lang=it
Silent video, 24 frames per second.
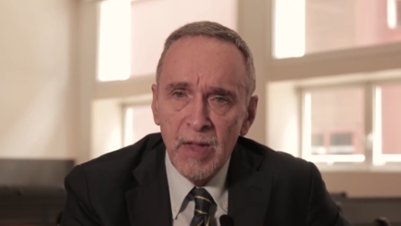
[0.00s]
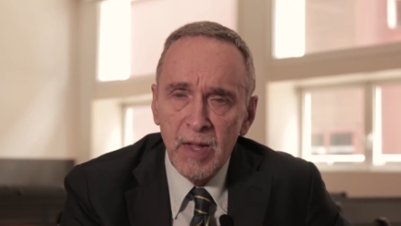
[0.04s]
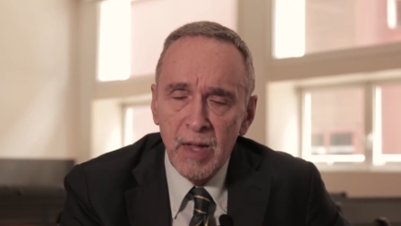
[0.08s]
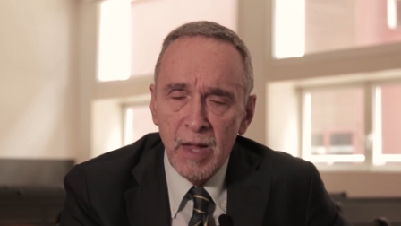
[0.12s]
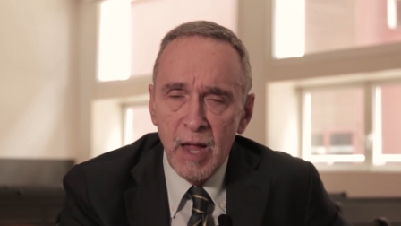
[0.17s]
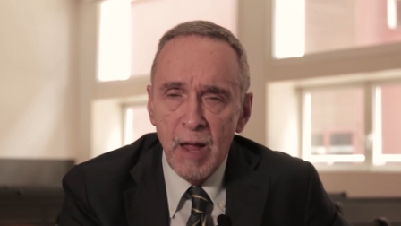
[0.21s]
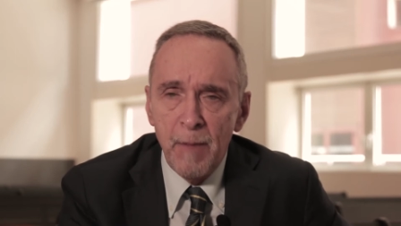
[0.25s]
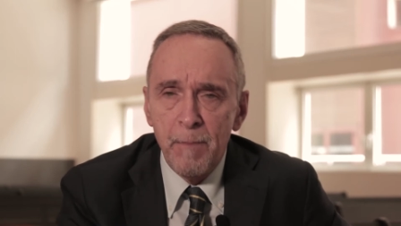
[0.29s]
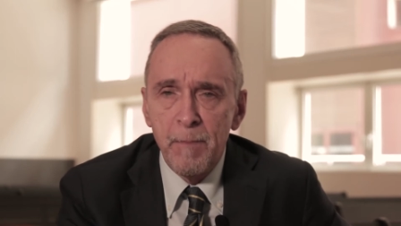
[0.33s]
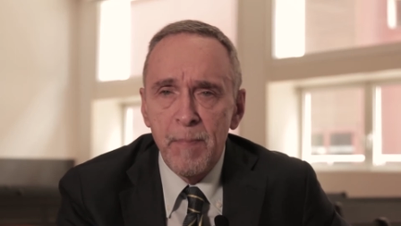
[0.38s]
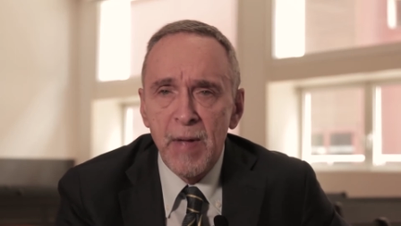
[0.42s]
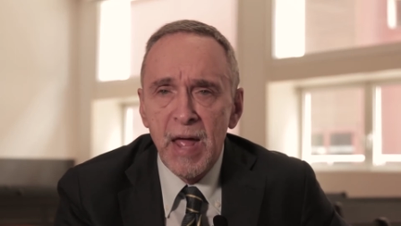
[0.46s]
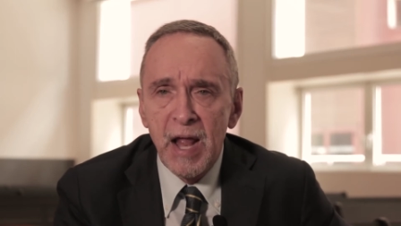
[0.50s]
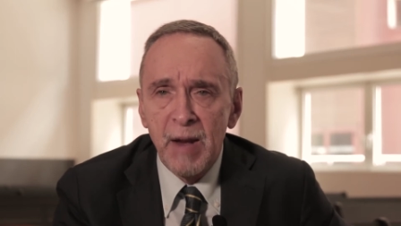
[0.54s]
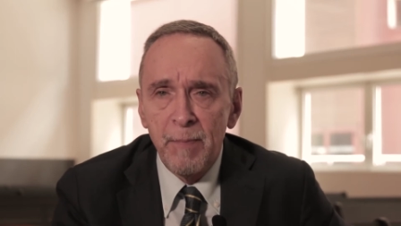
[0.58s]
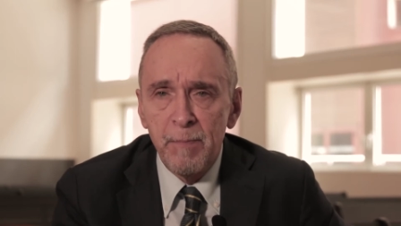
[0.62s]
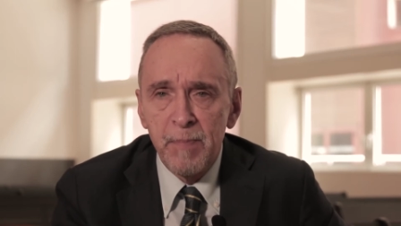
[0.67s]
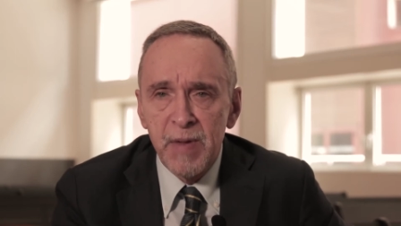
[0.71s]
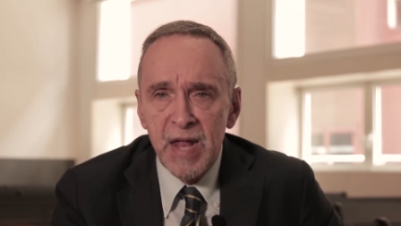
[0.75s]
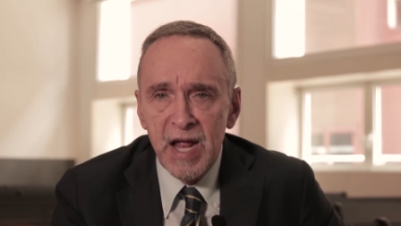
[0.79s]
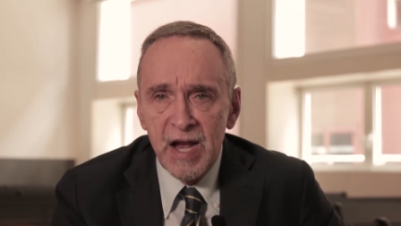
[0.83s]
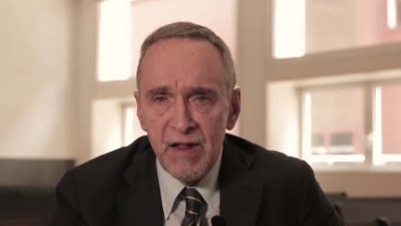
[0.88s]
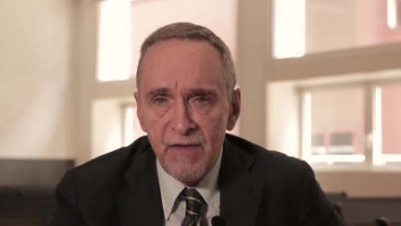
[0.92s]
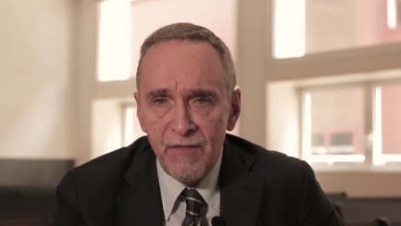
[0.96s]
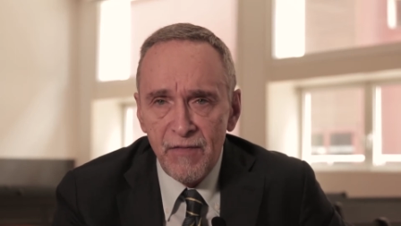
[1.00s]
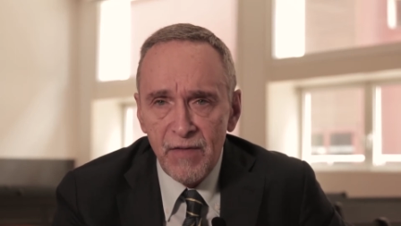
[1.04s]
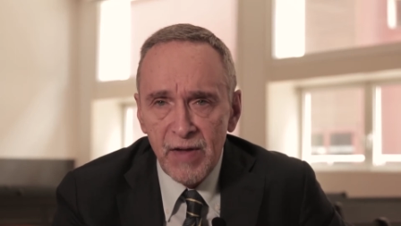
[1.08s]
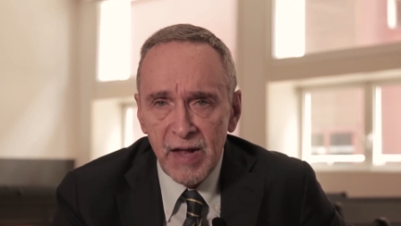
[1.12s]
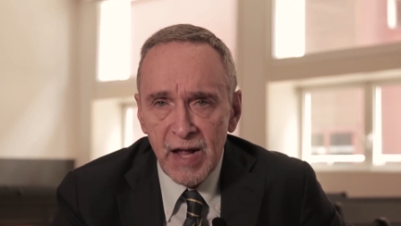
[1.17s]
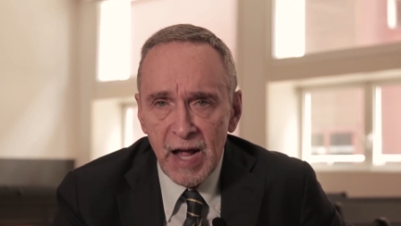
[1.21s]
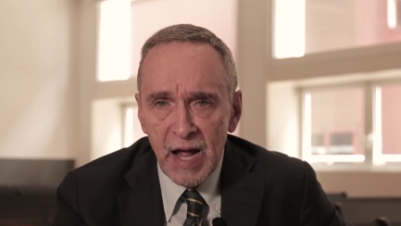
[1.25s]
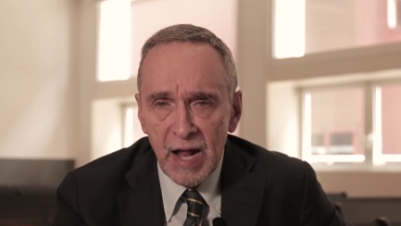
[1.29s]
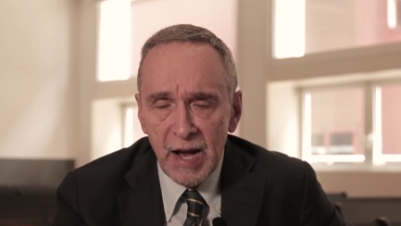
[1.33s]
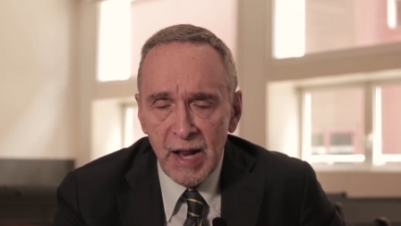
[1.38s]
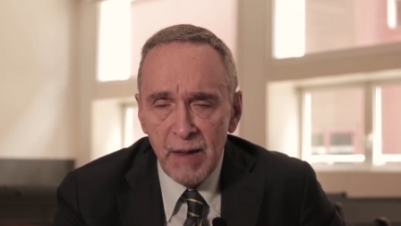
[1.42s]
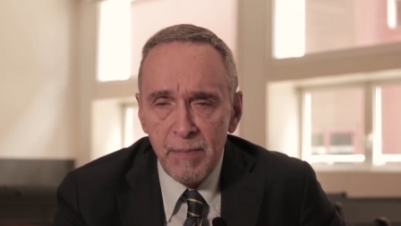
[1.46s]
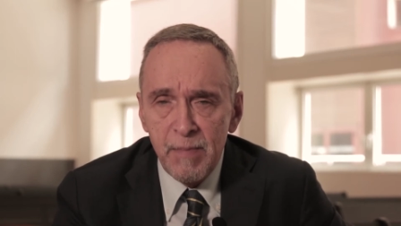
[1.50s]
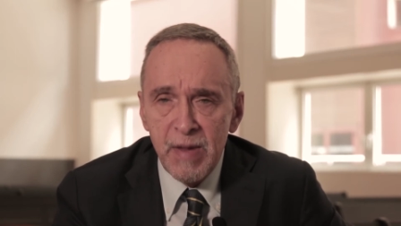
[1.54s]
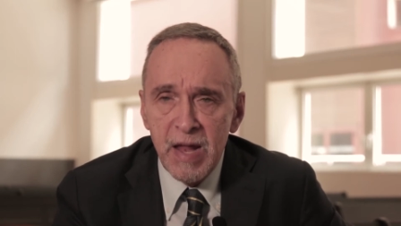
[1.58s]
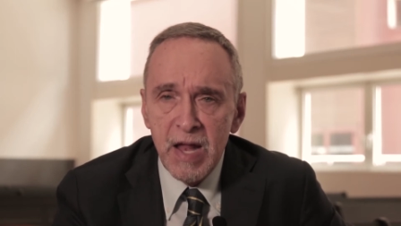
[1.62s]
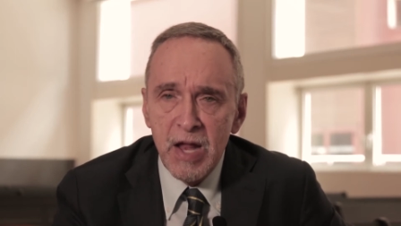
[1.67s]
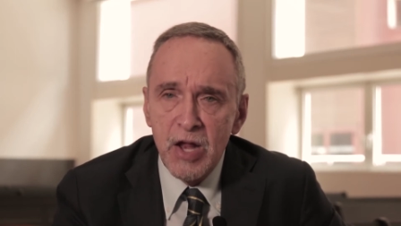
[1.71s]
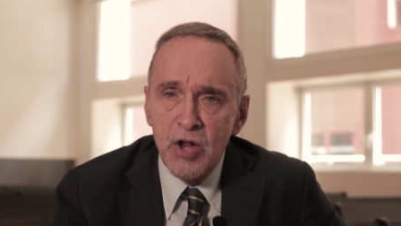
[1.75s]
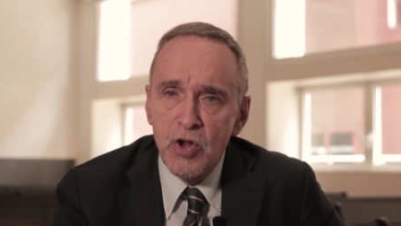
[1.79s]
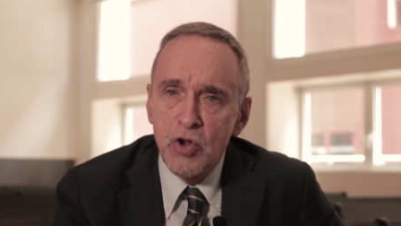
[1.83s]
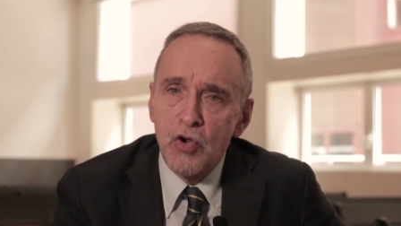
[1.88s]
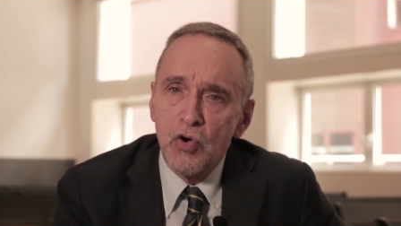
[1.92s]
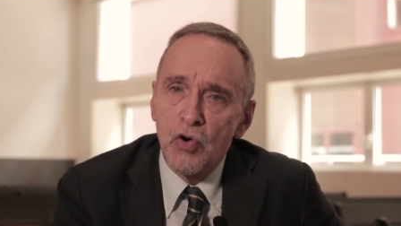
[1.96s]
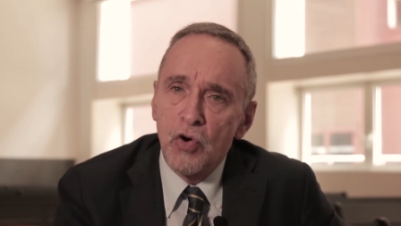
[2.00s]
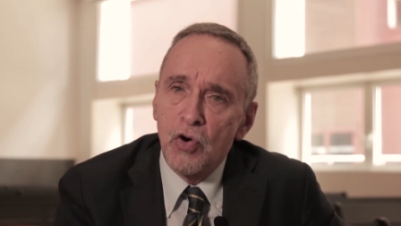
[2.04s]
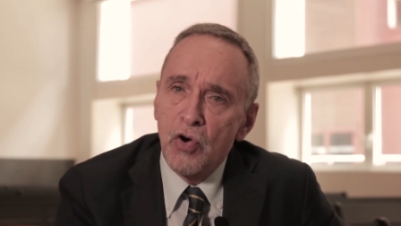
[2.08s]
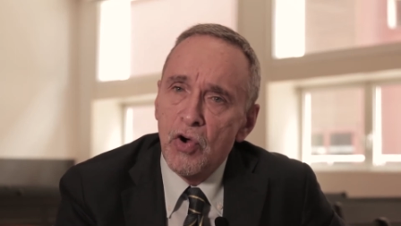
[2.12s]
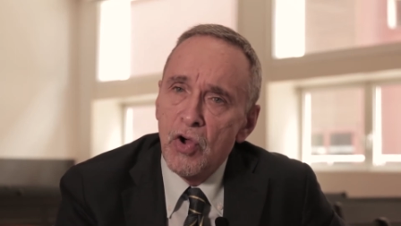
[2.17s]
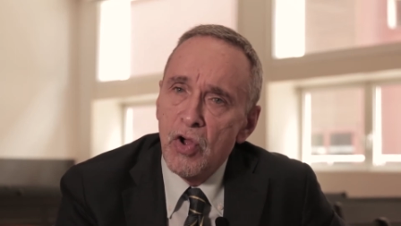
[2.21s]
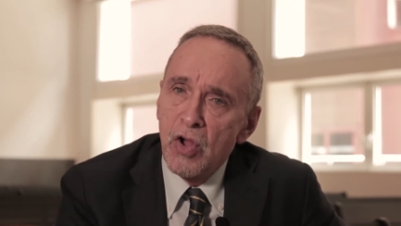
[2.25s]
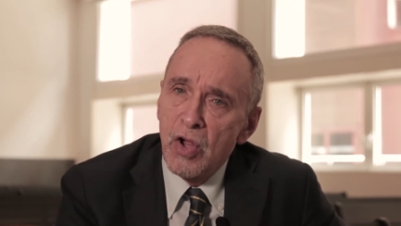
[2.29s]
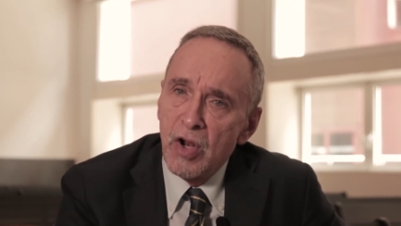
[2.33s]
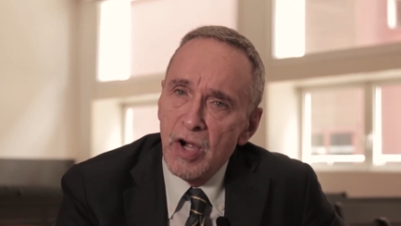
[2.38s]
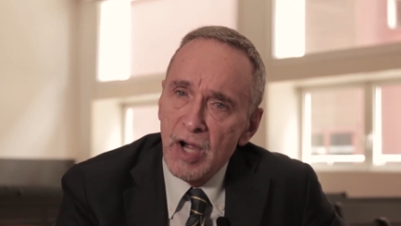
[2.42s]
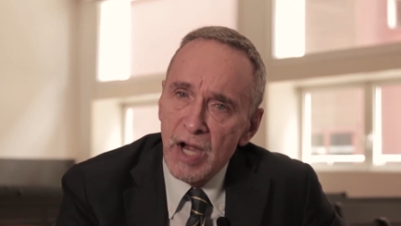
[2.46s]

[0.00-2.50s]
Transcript: eh, per pianificare meglio